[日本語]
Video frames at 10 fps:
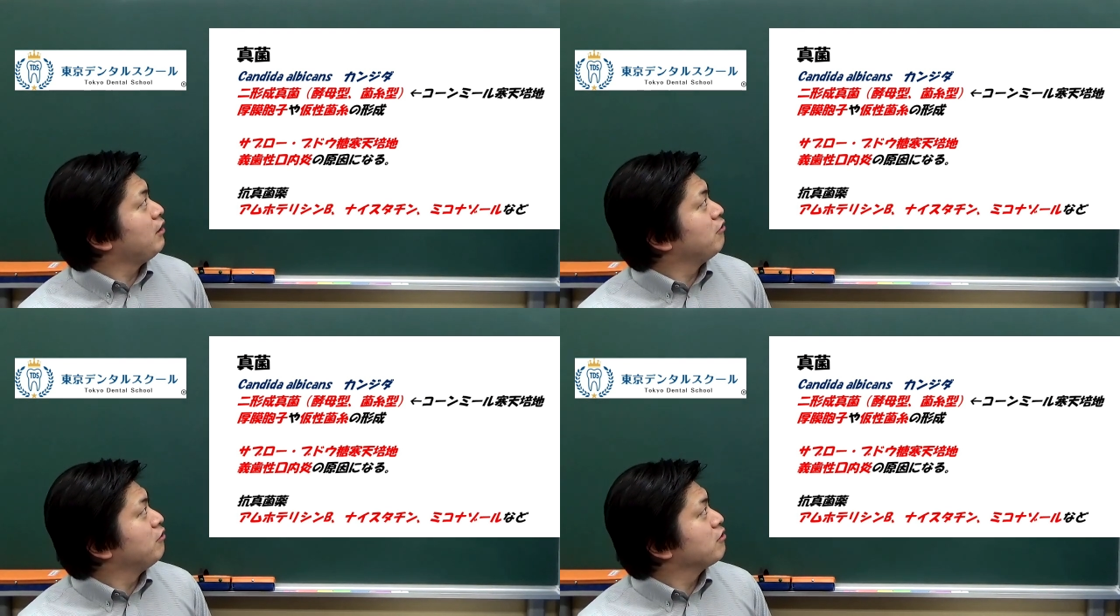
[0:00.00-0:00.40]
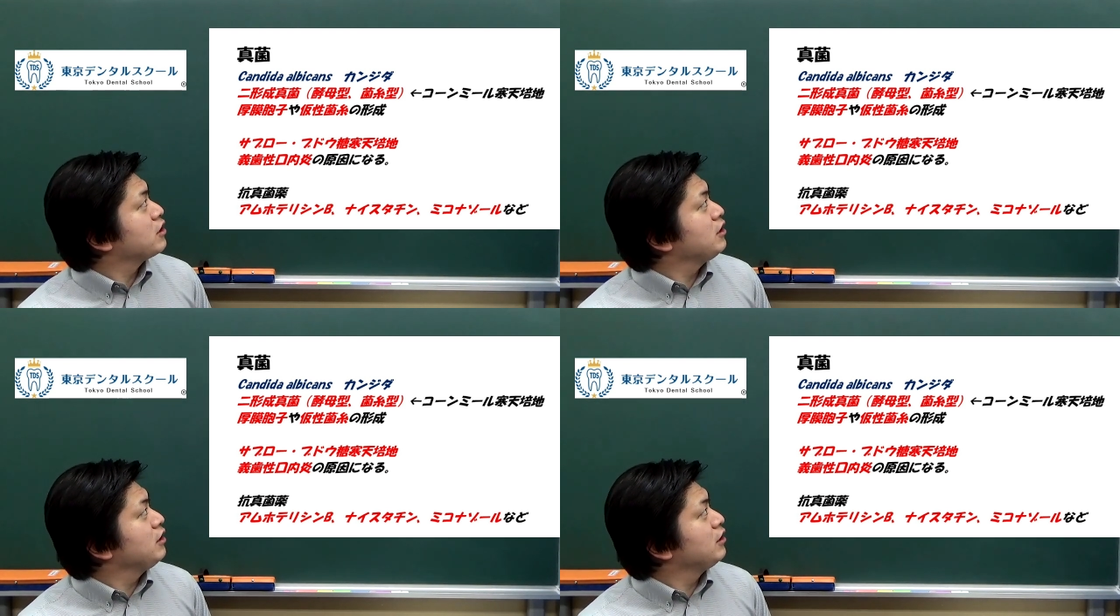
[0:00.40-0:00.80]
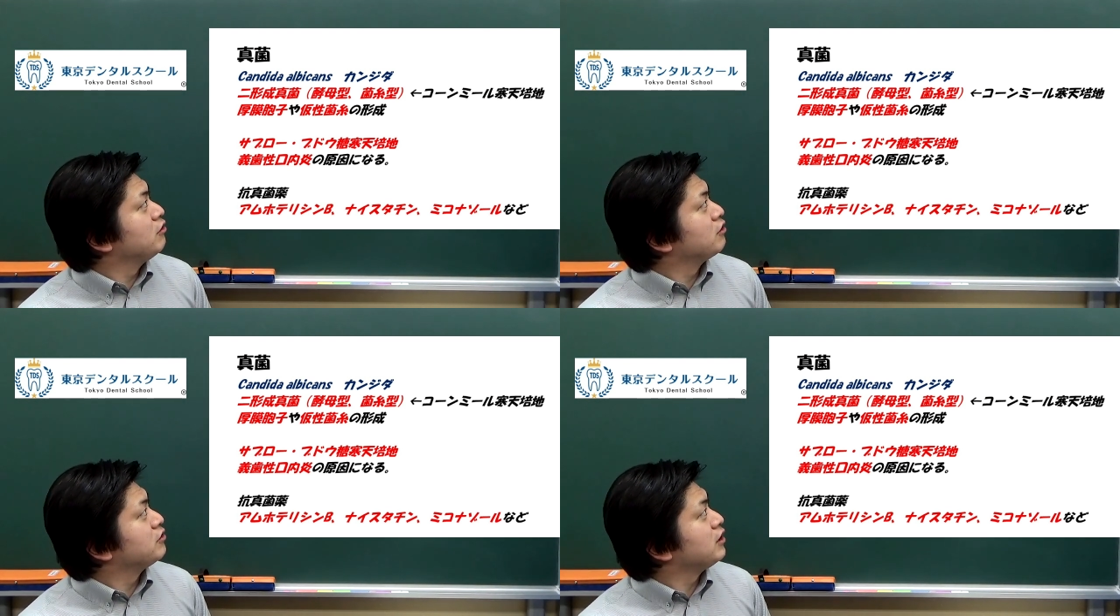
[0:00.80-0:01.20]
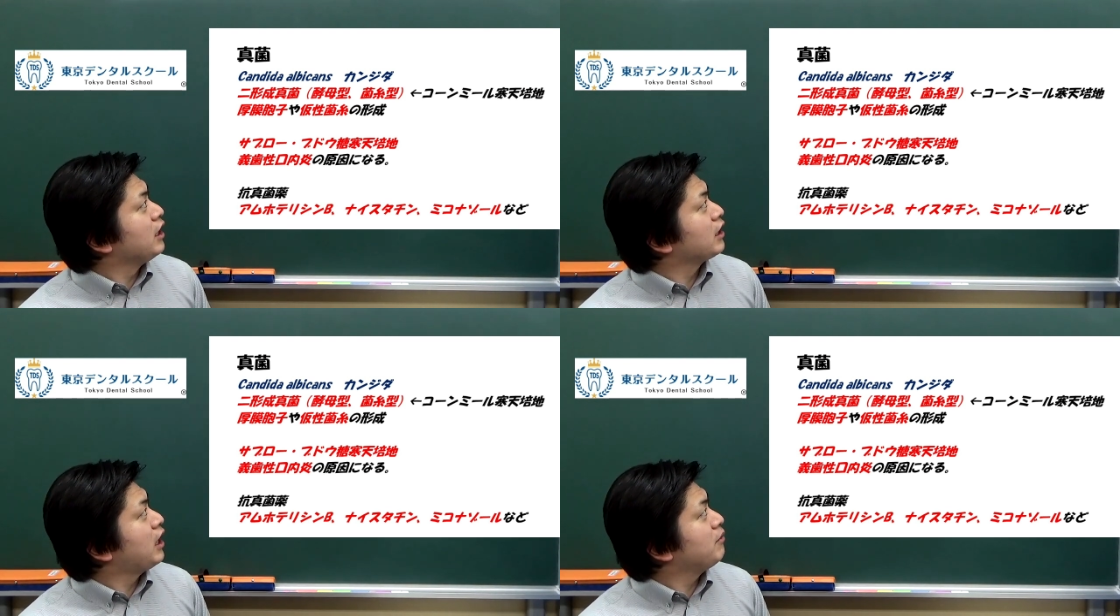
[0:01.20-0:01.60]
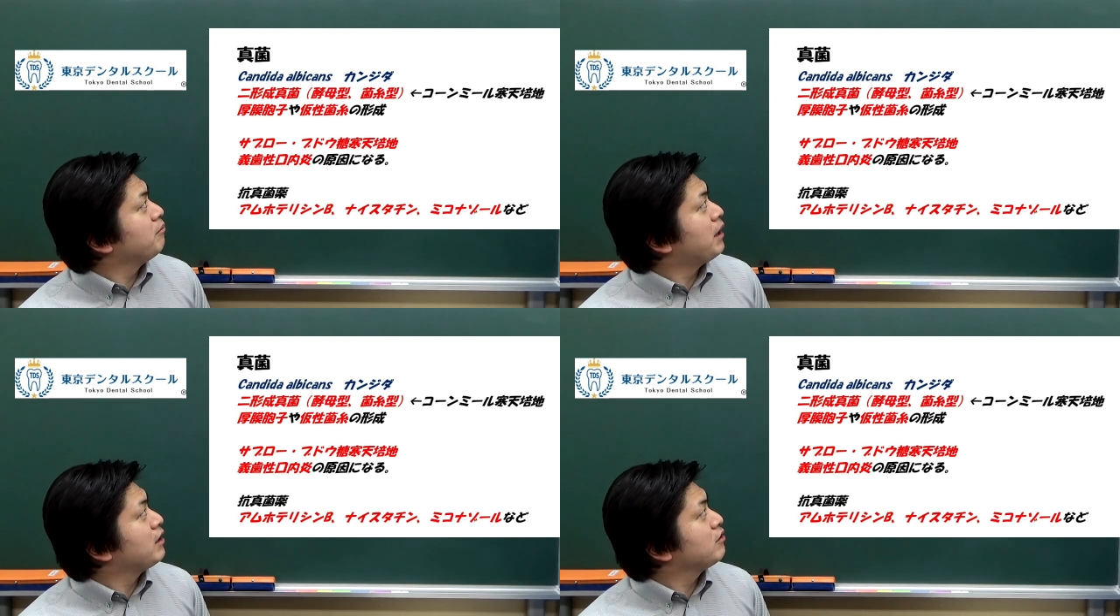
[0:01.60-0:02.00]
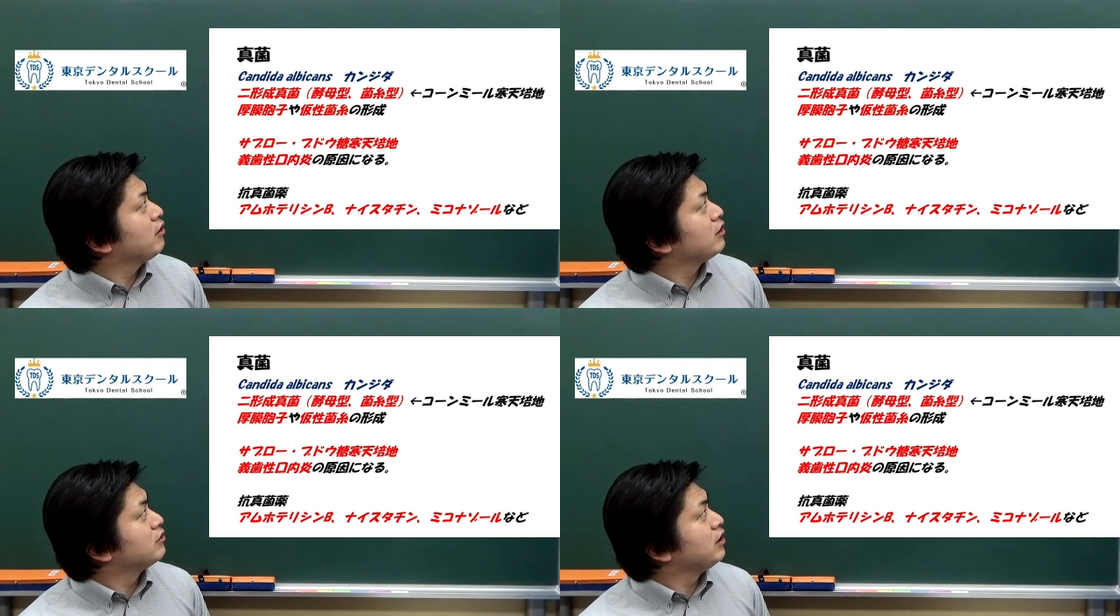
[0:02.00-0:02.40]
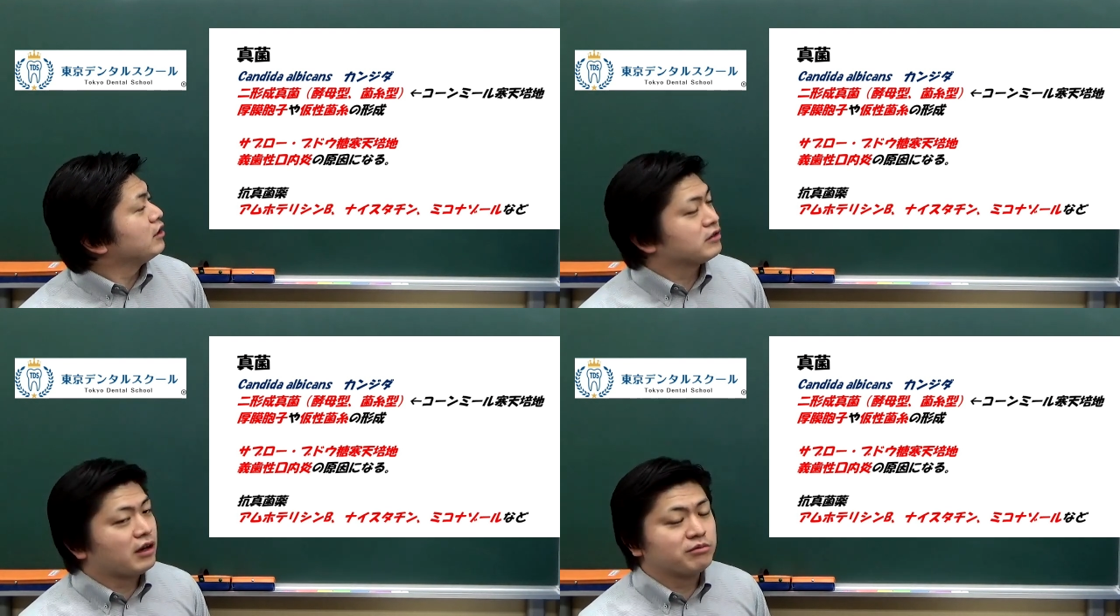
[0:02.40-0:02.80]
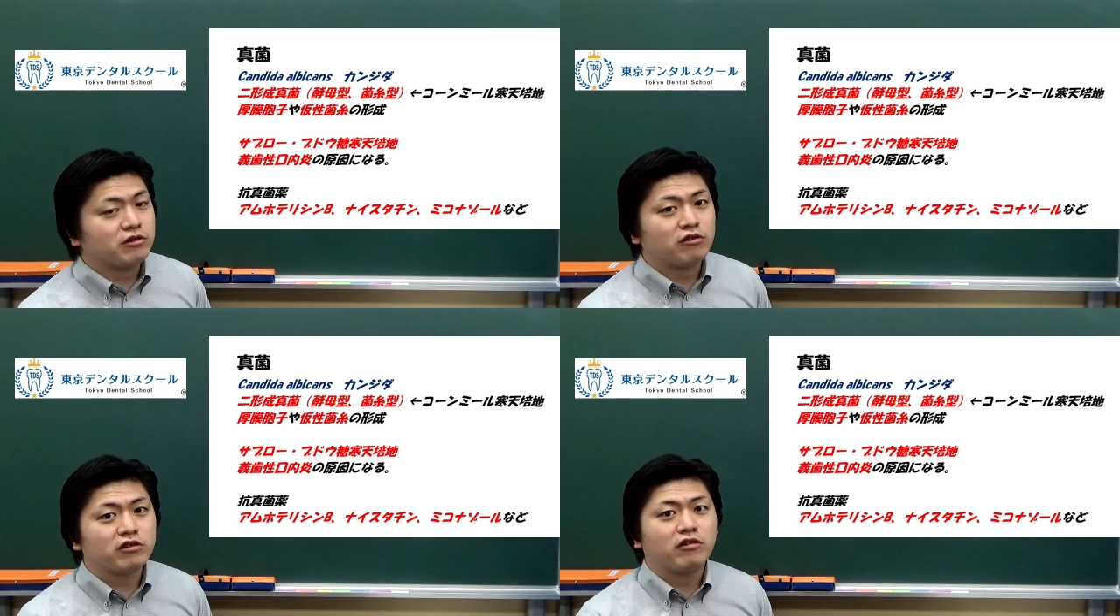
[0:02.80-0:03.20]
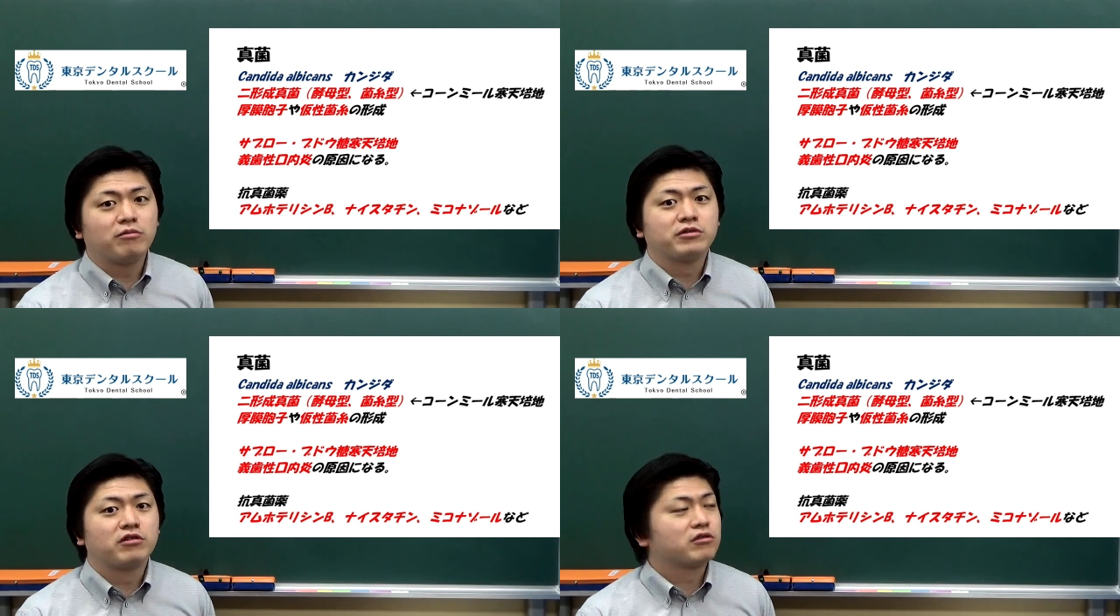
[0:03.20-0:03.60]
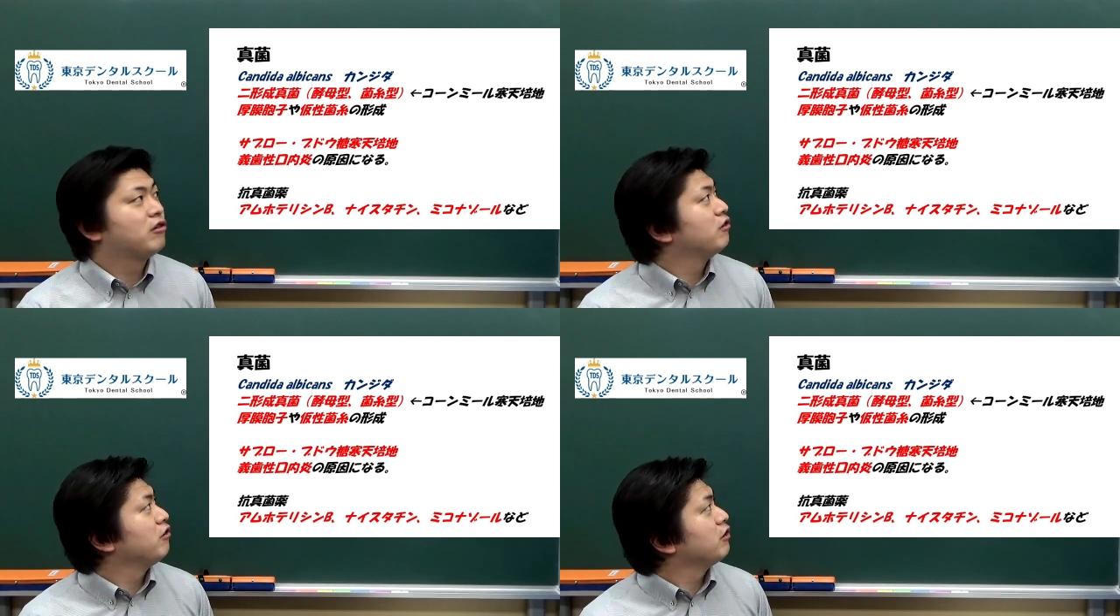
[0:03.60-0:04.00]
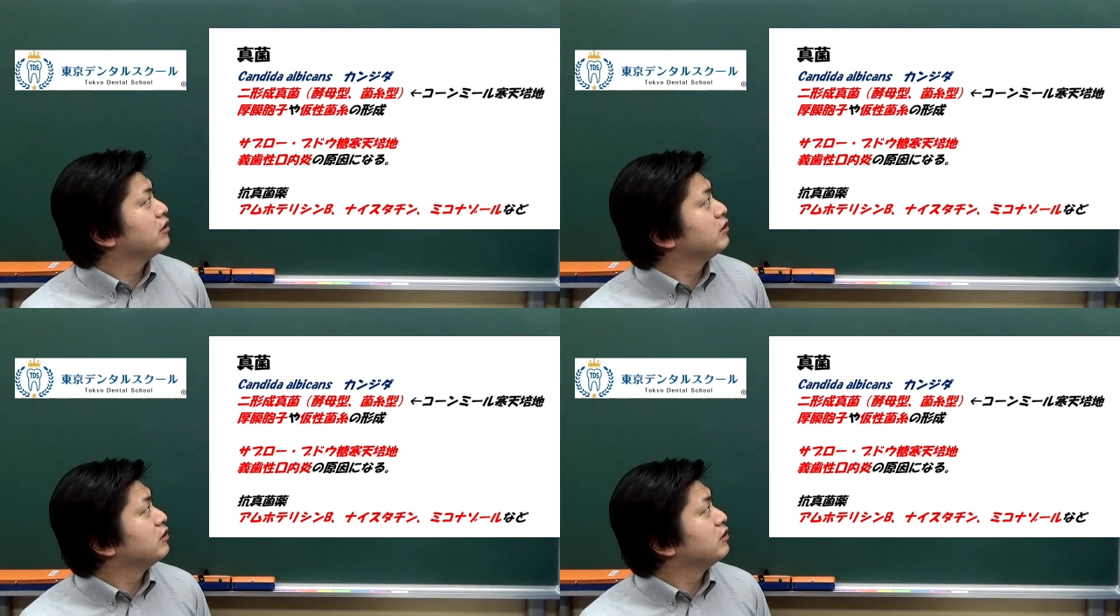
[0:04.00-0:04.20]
の真菌のですね培地はですねサブロウとブロウとのです